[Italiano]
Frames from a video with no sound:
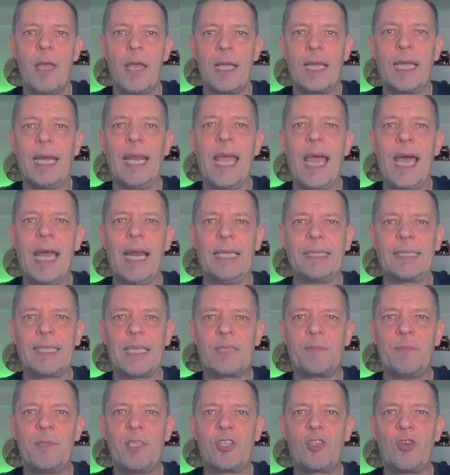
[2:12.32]
crea la
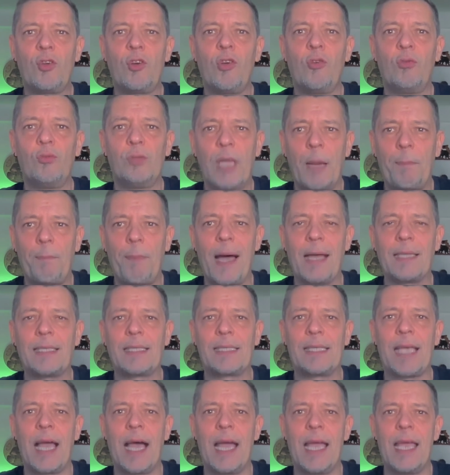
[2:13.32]
trasmissione Onda
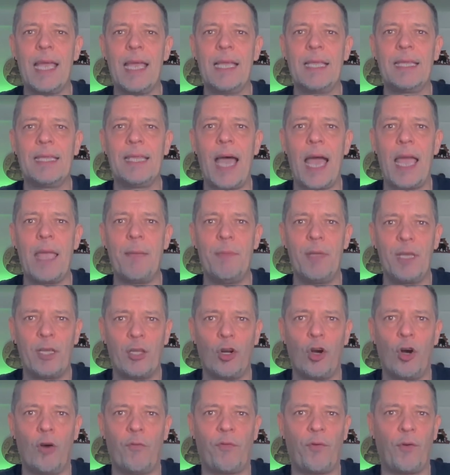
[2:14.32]
Pazza e dai
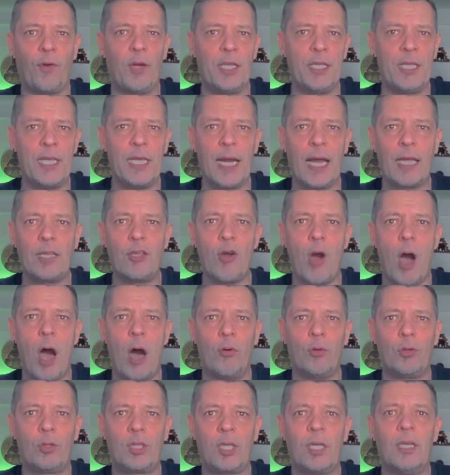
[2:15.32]
microfoni di Radio
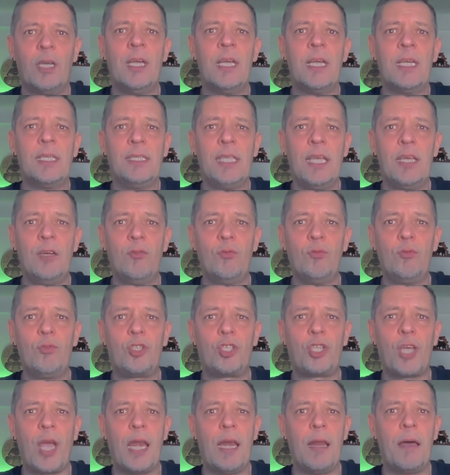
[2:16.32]
Out
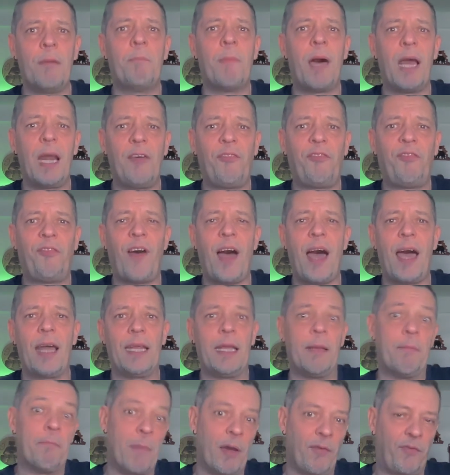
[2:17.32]
denuncia il
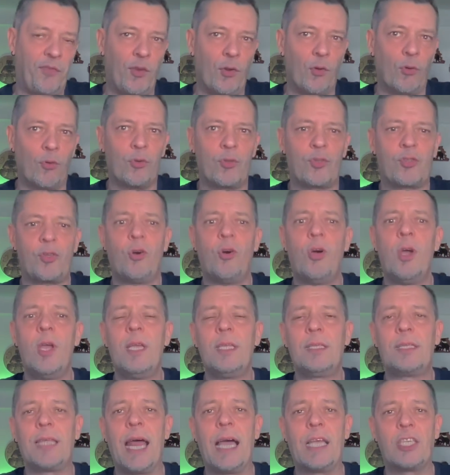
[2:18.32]
malaffare mafioso
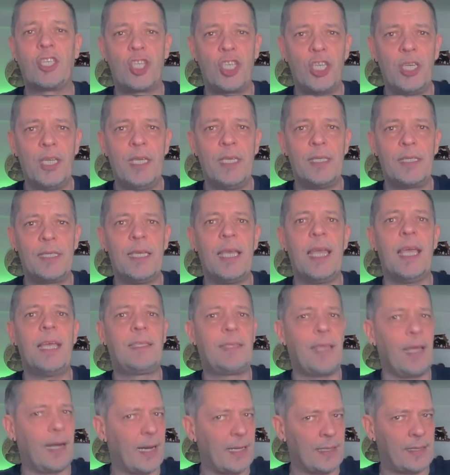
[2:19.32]
tra cinesi e
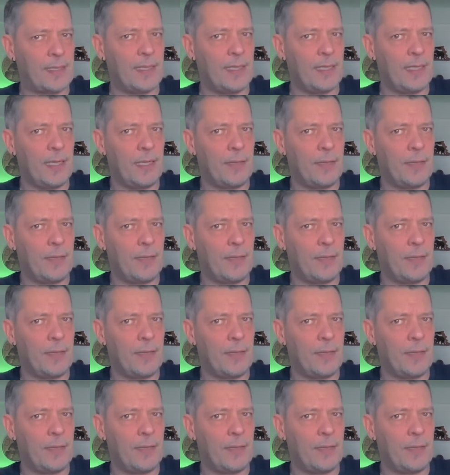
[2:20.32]
terrasini.